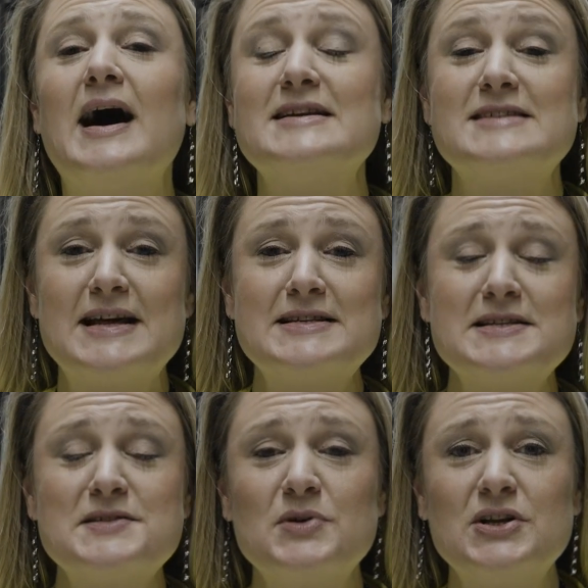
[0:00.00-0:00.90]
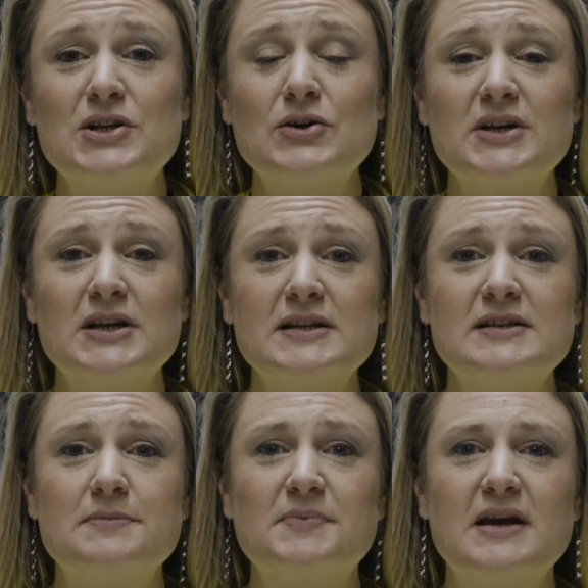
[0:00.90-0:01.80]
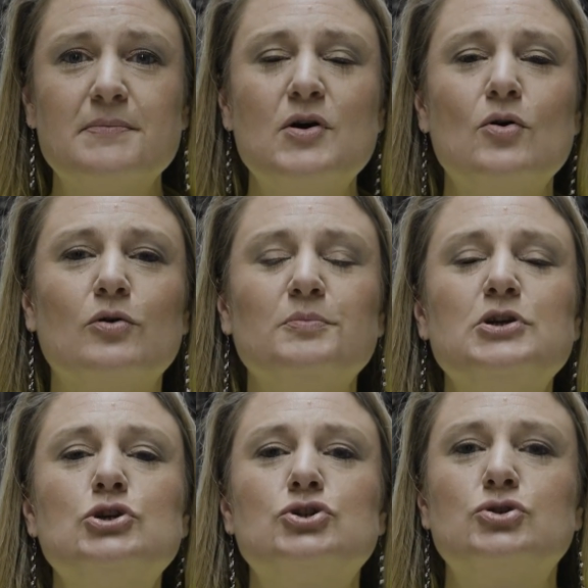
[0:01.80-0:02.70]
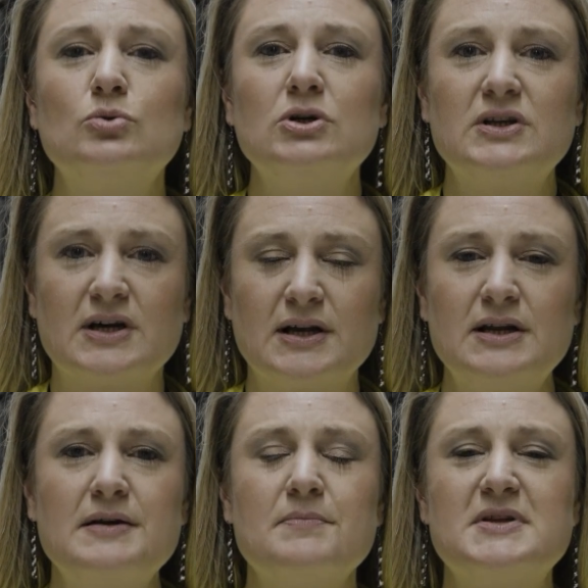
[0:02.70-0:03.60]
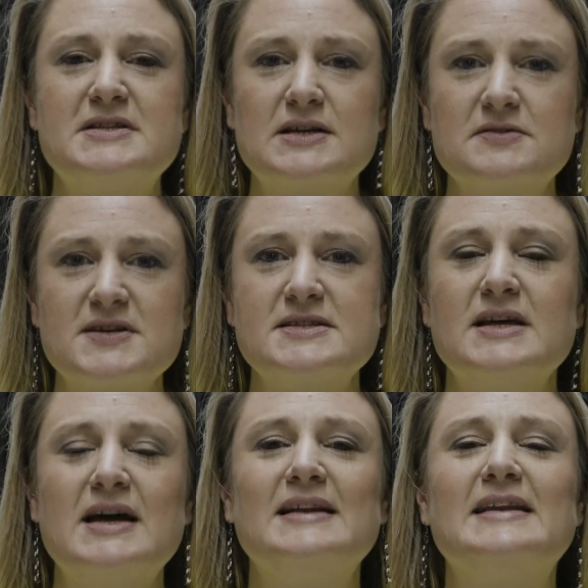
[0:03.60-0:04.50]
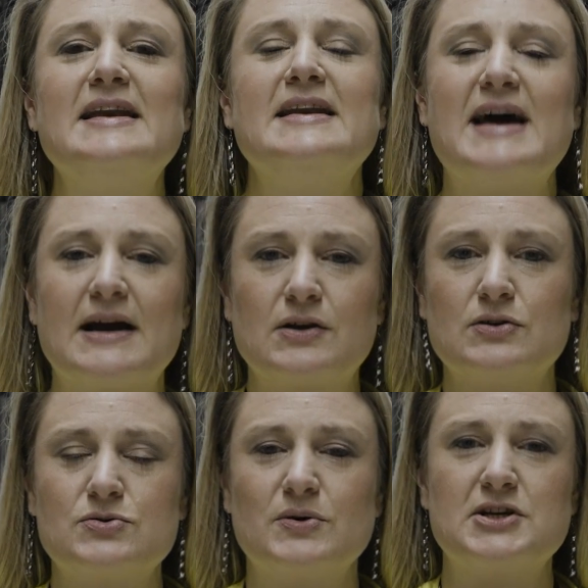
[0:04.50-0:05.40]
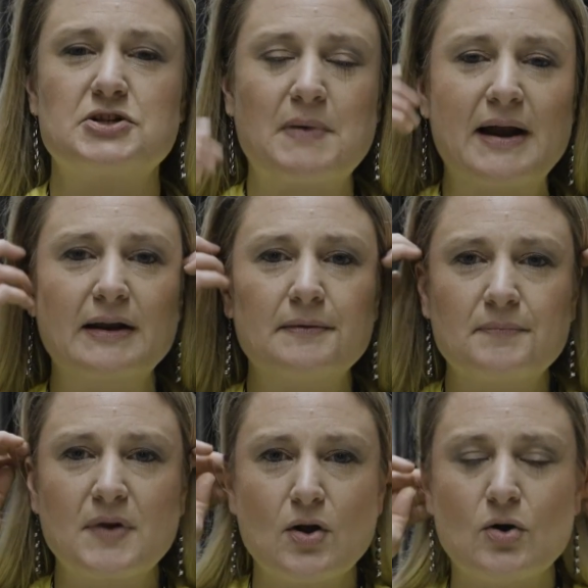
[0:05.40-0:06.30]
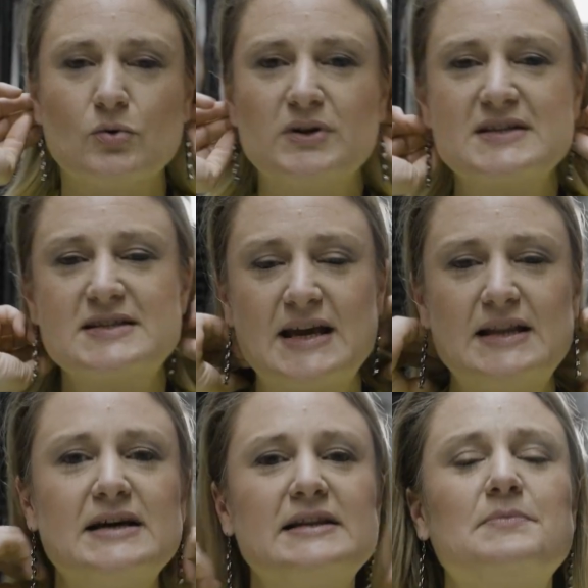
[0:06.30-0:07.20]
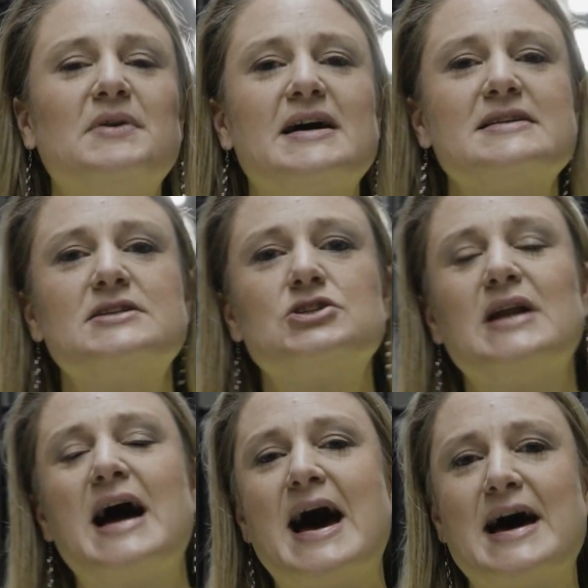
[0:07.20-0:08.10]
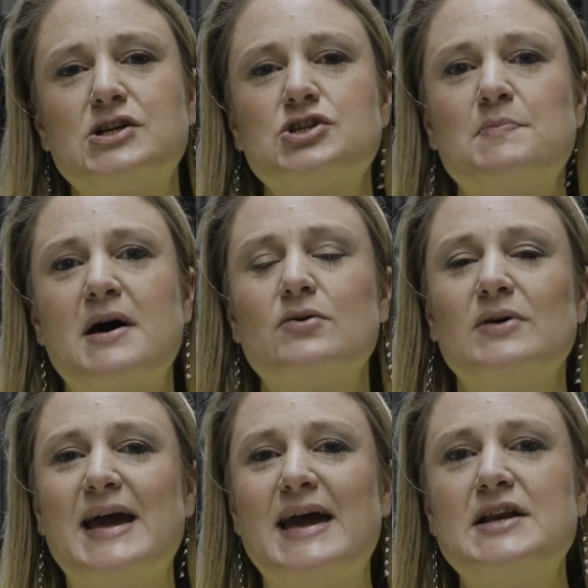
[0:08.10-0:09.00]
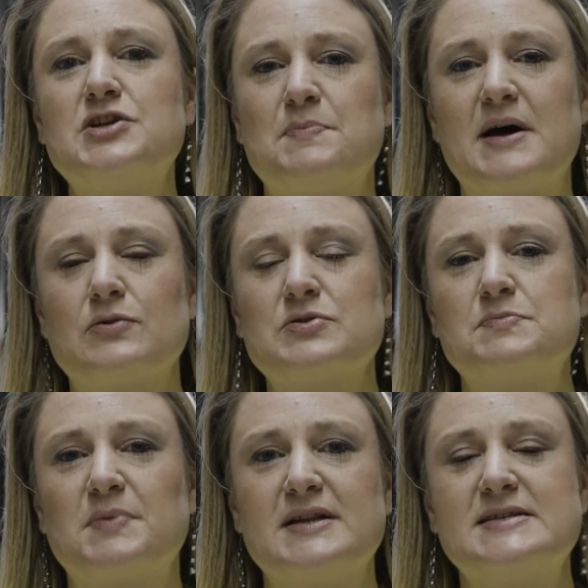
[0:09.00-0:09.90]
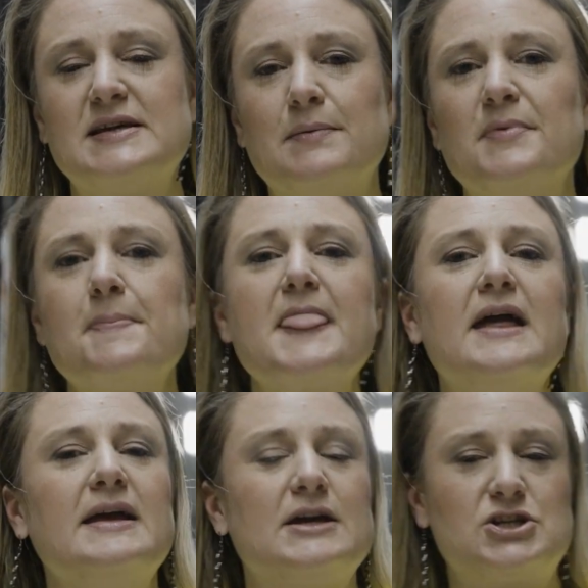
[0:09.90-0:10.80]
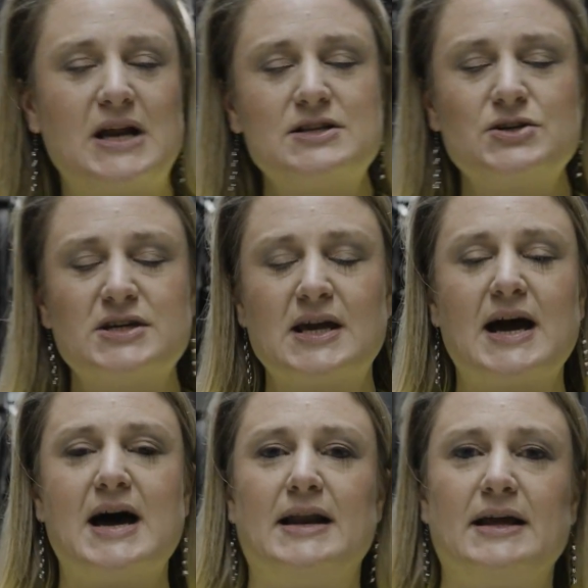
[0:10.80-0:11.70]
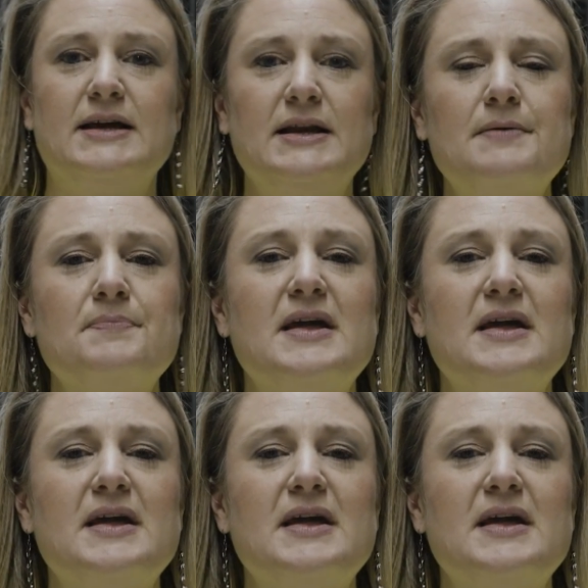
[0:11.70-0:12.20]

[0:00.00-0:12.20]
Als letztes möchte ich euch einen Tipp geben, um die Schultern bzw. den Nacken zu entspannen. Und das geht nach dem klassischen Anspannung-Entspannungsprinzip. Ihr stellt euch gerade hin,